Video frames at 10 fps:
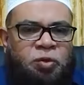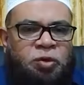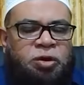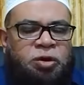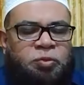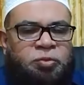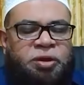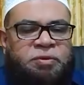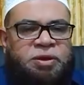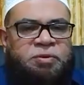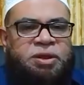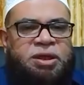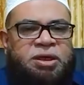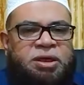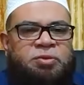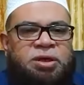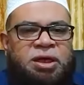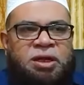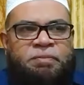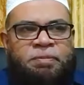உனக்கு முதுமை வருவதற்கு
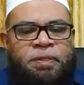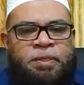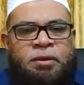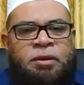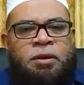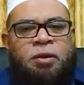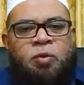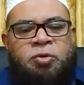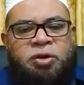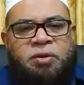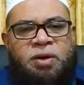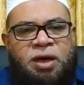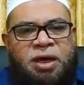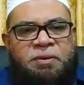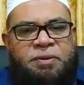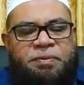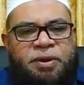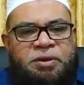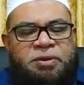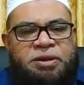முன்னால் உன்னுடைய வாலிப
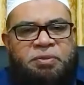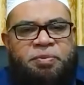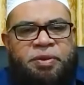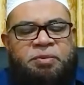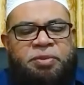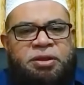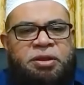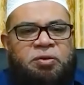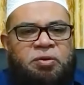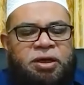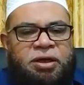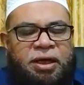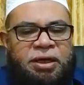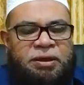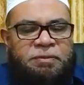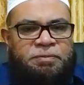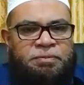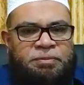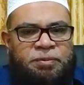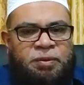பருவத்தை பயன்படுத்தி கொள் என்றார்கள்
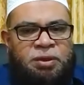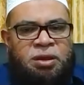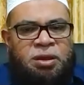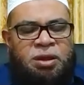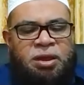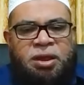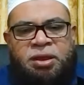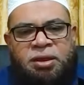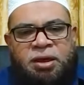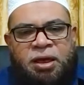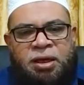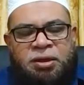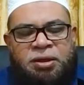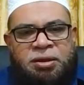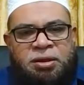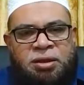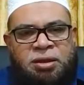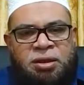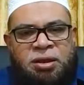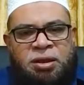ஏனென்றால்
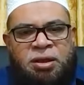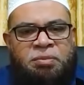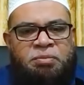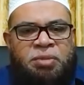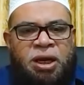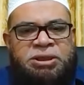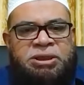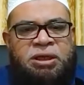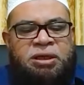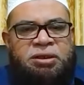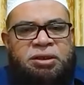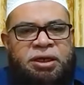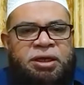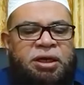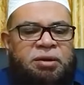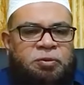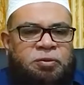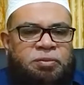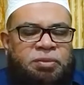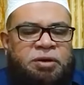மஷர் நிகழ்வு
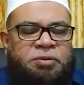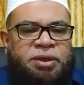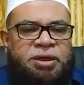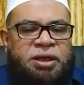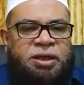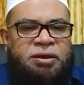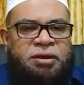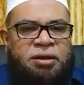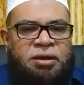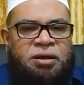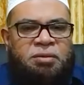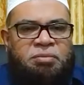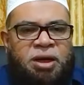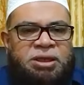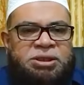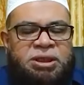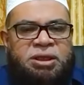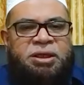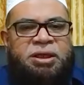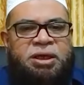மறுமையிலே
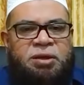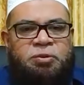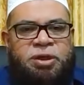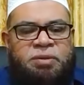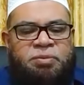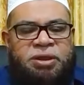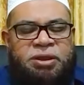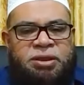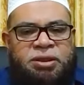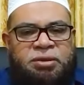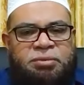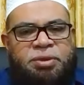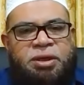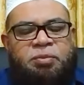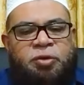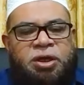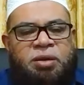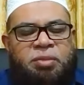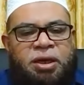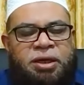மஷர் நிகழ்வு என்பது மிக
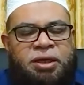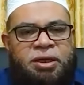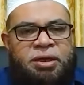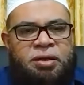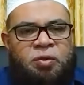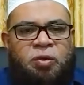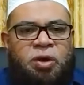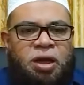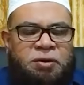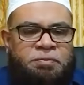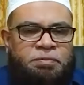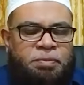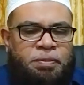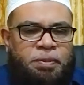முக்கியமான ஒன்றாகும்